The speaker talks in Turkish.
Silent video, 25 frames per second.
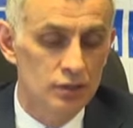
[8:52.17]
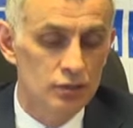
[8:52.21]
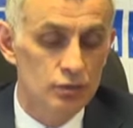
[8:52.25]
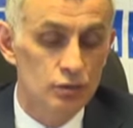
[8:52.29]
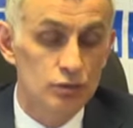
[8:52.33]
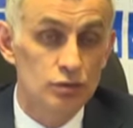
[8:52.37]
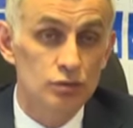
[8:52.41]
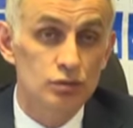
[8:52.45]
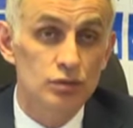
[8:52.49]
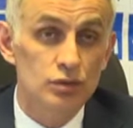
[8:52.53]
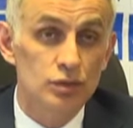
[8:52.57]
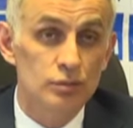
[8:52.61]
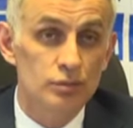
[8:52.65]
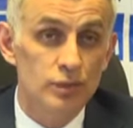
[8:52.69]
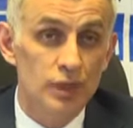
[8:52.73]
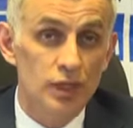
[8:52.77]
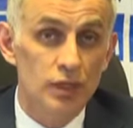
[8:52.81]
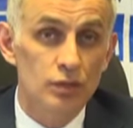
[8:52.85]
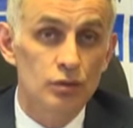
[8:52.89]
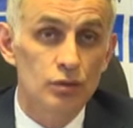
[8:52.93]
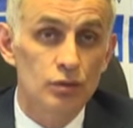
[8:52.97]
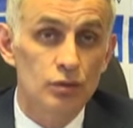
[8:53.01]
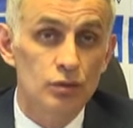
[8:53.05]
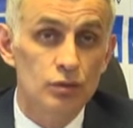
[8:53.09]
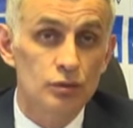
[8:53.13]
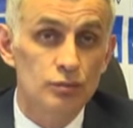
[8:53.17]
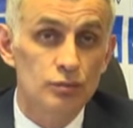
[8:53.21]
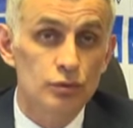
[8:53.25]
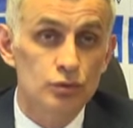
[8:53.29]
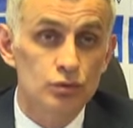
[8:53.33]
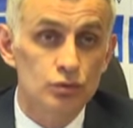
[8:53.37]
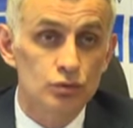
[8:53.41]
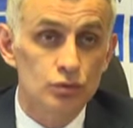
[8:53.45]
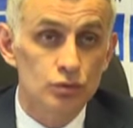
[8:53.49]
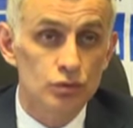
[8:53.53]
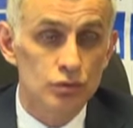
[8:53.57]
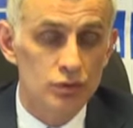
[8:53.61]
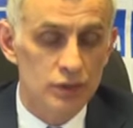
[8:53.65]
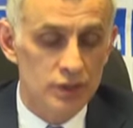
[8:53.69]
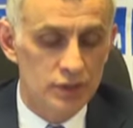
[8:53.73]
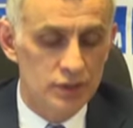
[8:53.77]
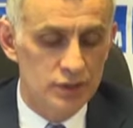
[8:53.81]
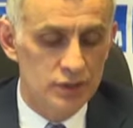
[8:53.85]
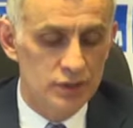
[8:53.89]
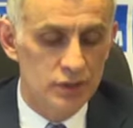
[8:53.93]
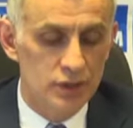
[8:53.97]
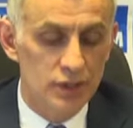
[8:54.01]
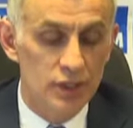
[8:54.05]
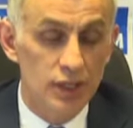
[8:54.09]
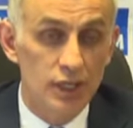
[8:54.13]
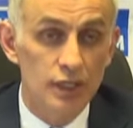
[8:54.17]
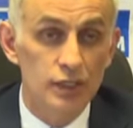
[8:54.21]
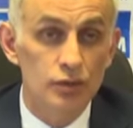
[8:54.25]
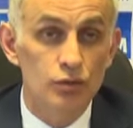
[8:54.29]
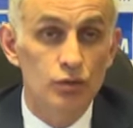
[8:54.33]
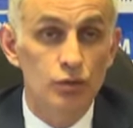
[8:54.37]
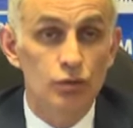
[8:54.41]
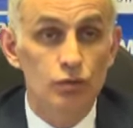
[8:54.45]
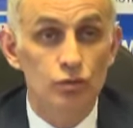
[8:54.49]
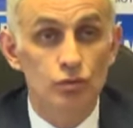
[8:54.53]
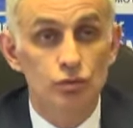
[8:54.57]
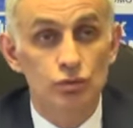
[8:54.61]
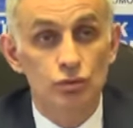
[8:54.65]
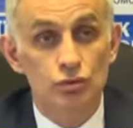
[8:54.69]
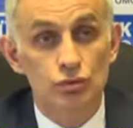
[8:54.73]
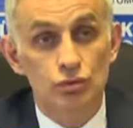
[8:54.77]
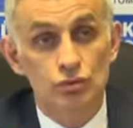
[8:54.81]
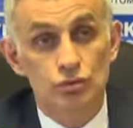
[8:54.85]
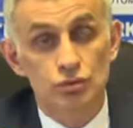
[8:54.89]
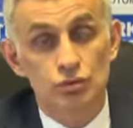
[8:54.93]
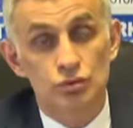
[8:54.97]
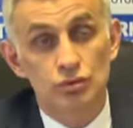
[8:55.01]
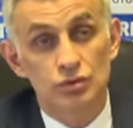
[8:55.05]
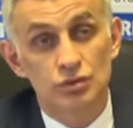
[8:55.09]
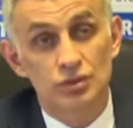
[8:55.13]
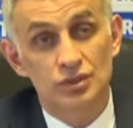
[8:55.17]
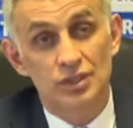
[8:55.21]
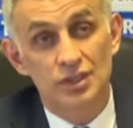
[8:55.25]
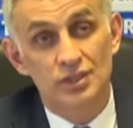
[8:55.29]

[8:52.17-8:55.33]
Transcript: sonuçta bağlı olduğumuz kurullar size layık olduğunuz